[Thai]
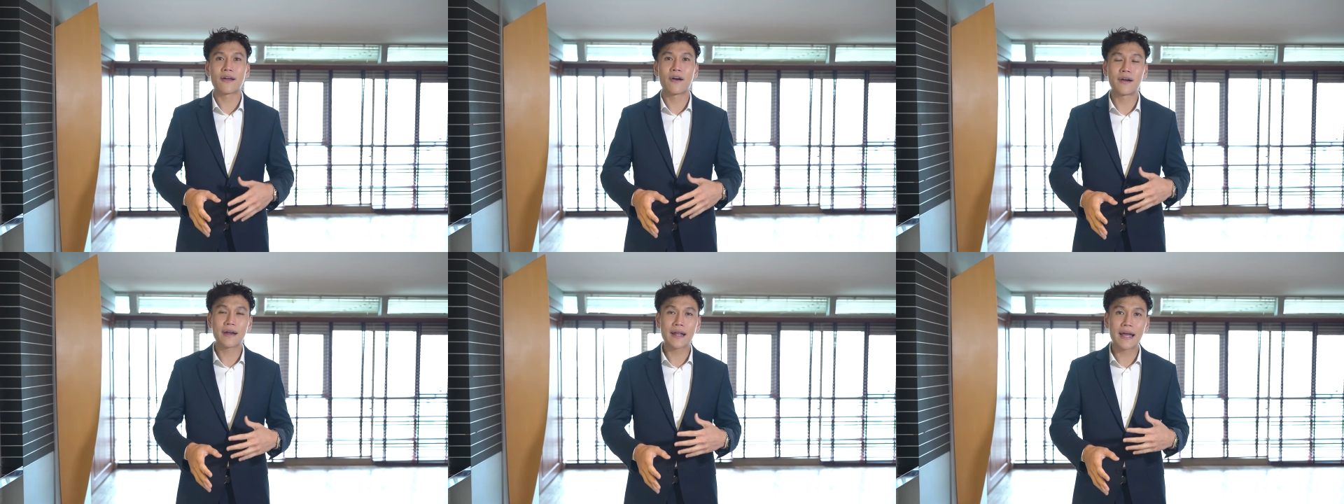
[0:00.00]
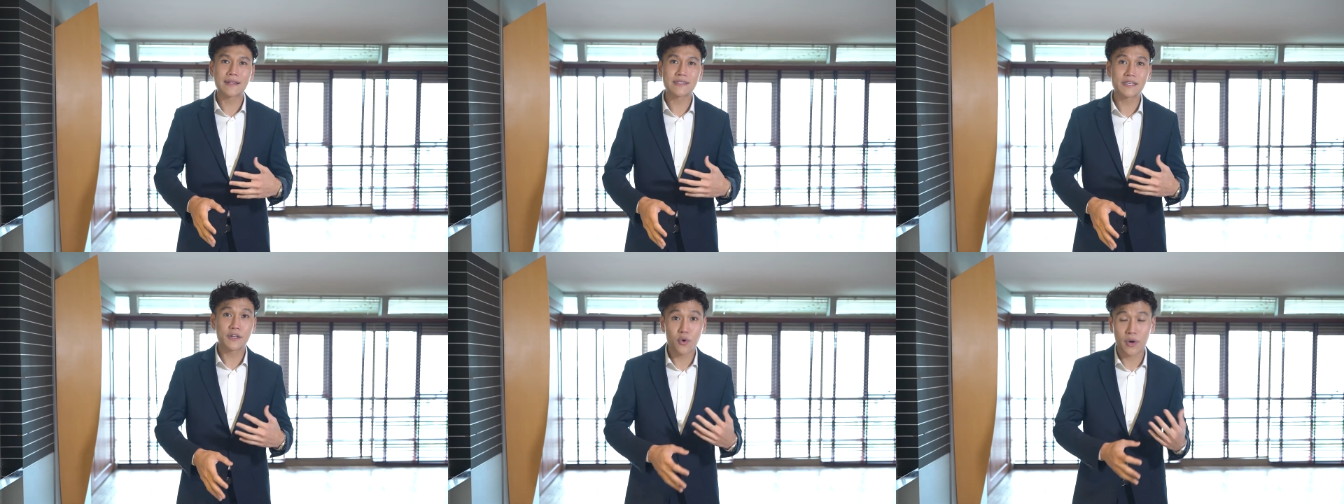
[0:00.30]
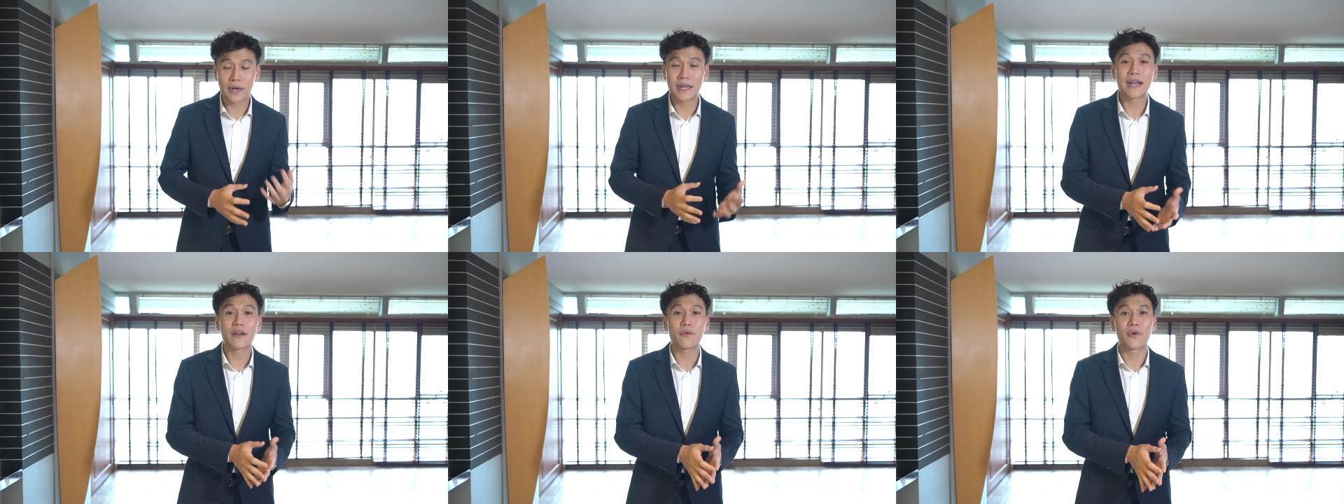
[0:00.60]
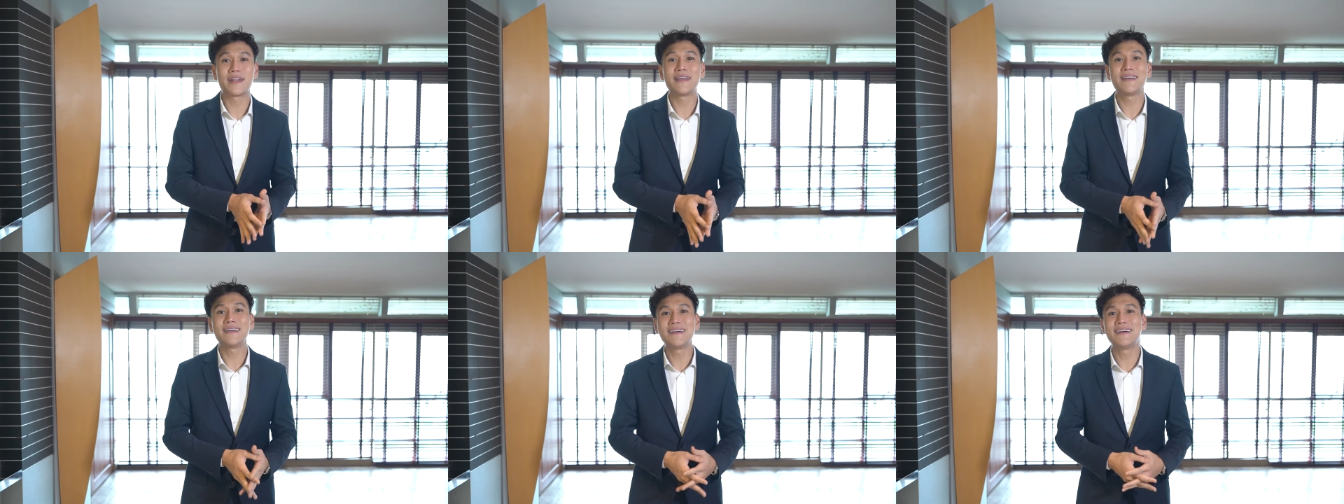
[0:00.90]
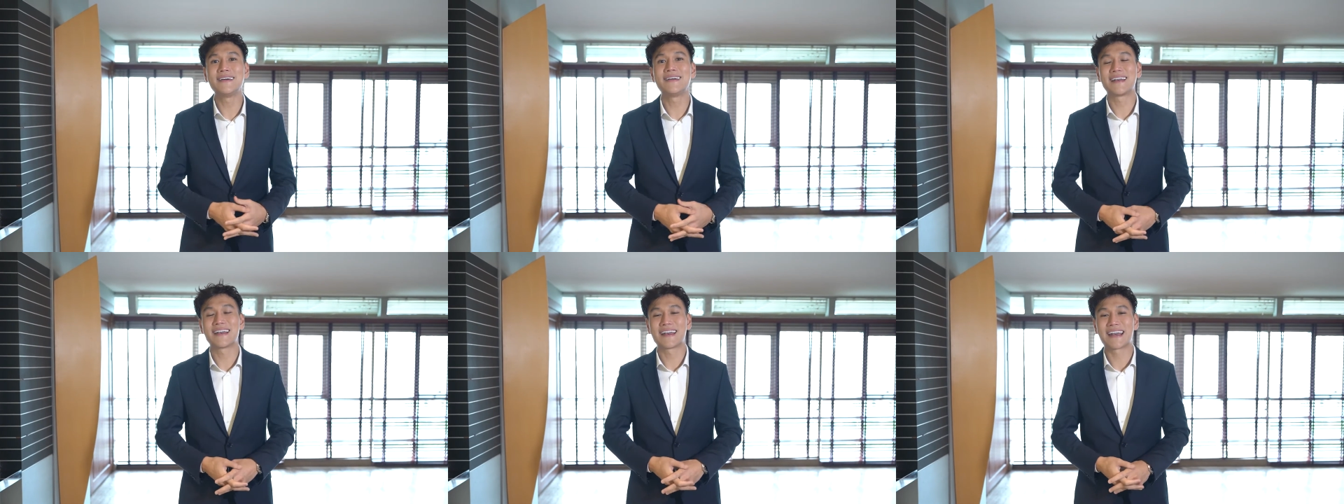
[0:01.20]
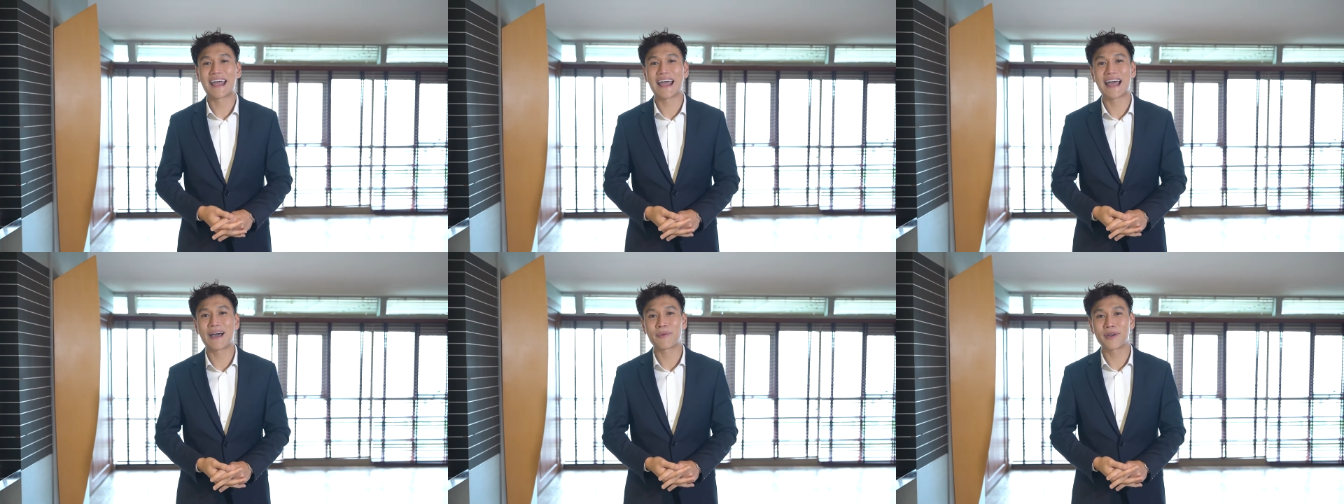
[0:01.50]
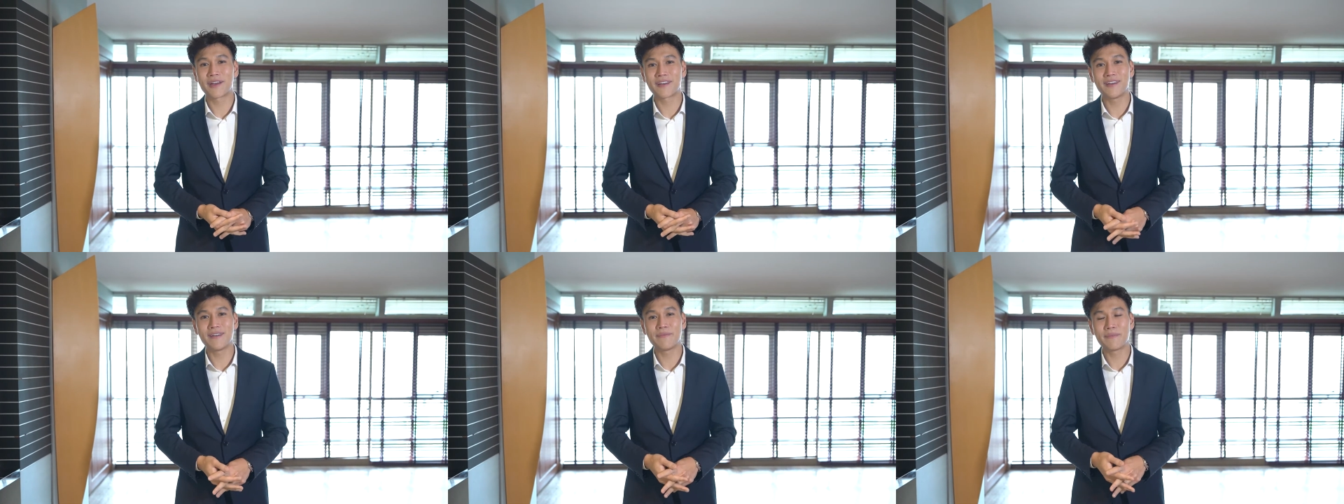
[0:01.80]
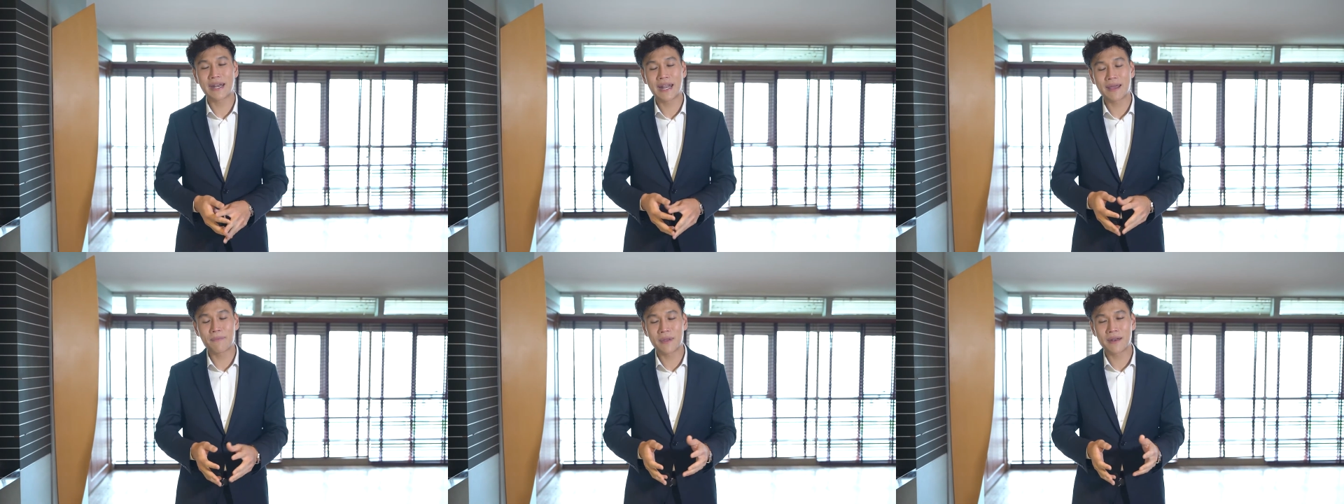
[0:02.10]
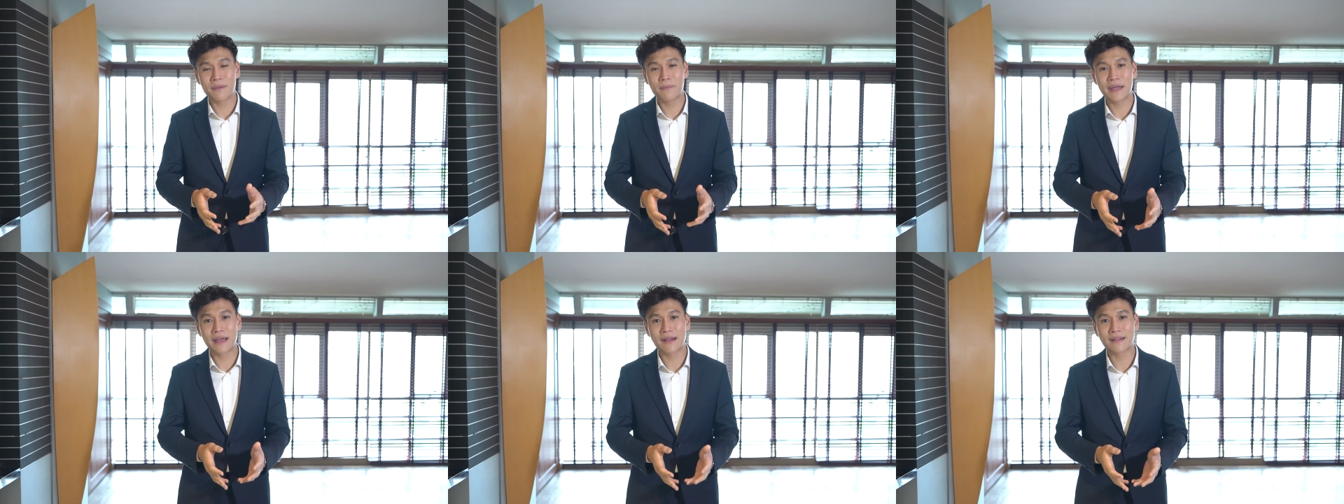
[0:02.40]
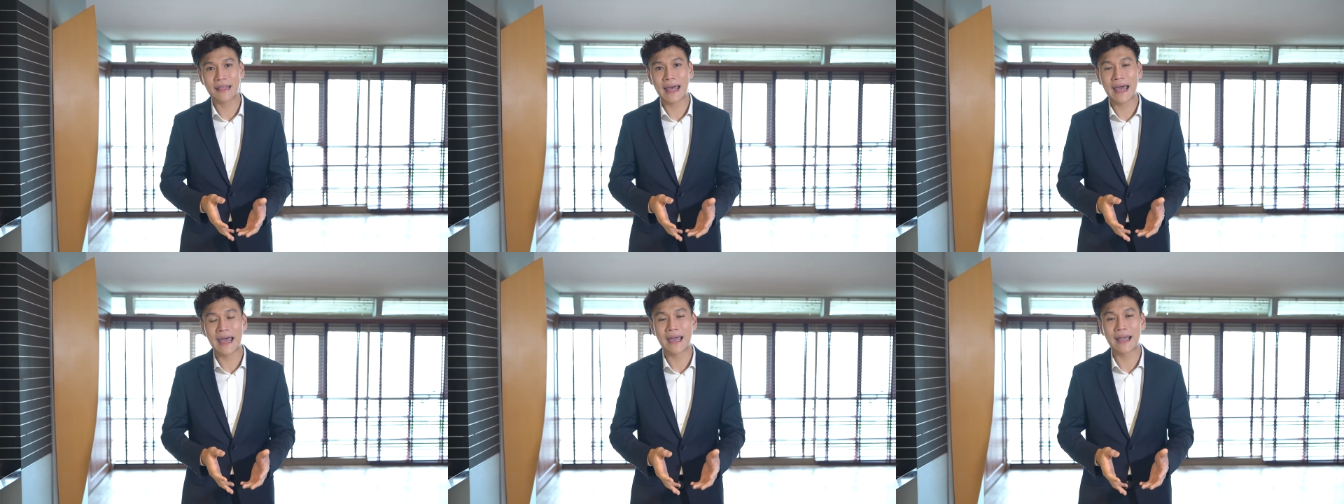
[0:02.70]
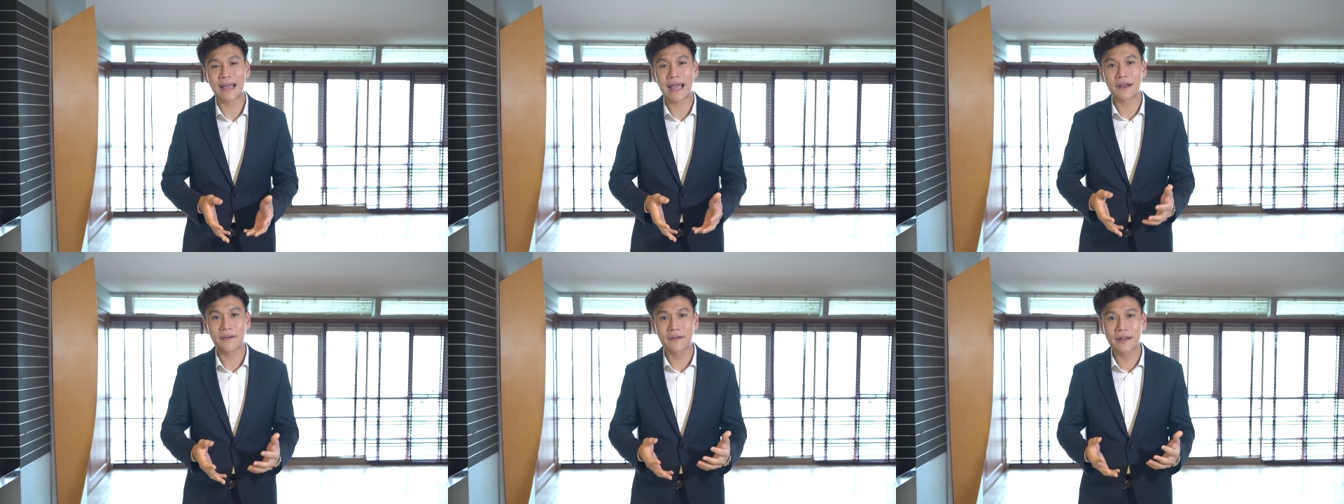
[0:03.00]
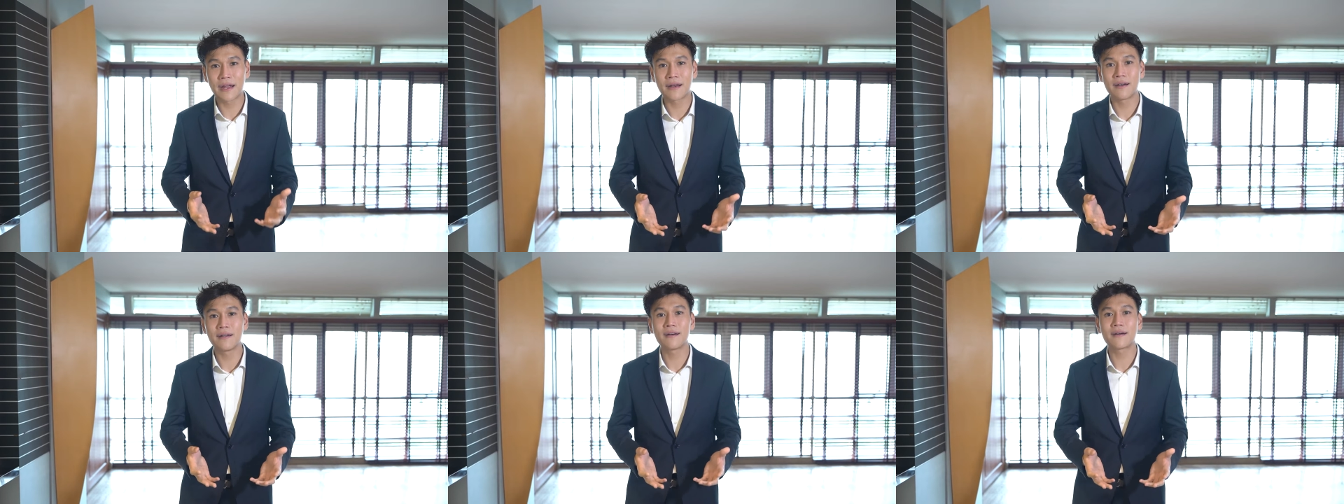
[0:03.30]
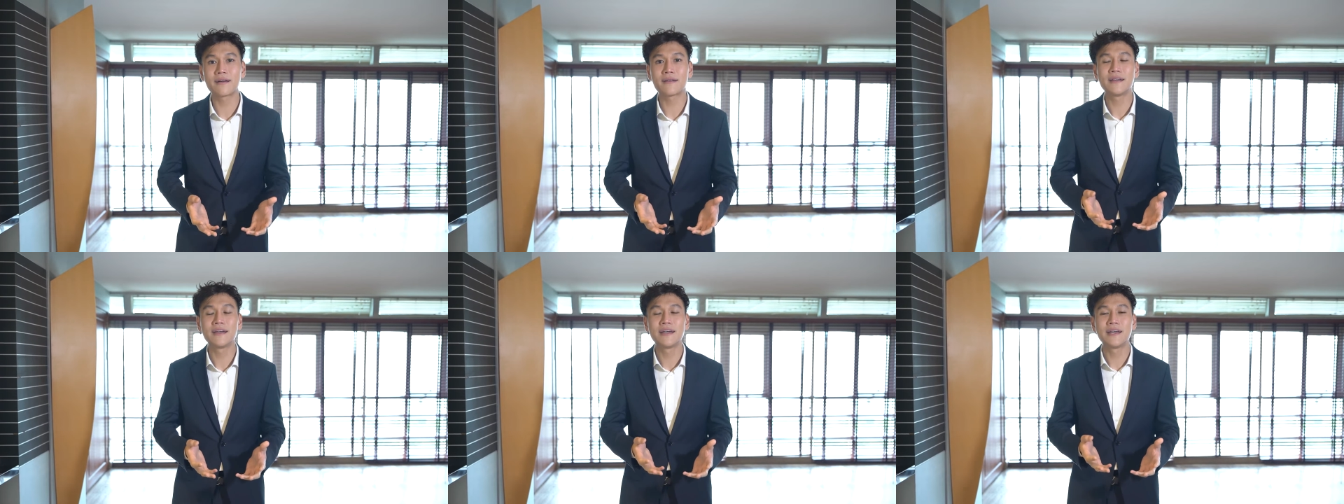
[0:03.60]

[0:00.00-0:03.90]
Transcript: ค่อนข้างจะโดดเด่นกว่าที่อื่นนะครับ ก็คือไม่ได้เป็นเพียงแต่การเรียนเรื่อง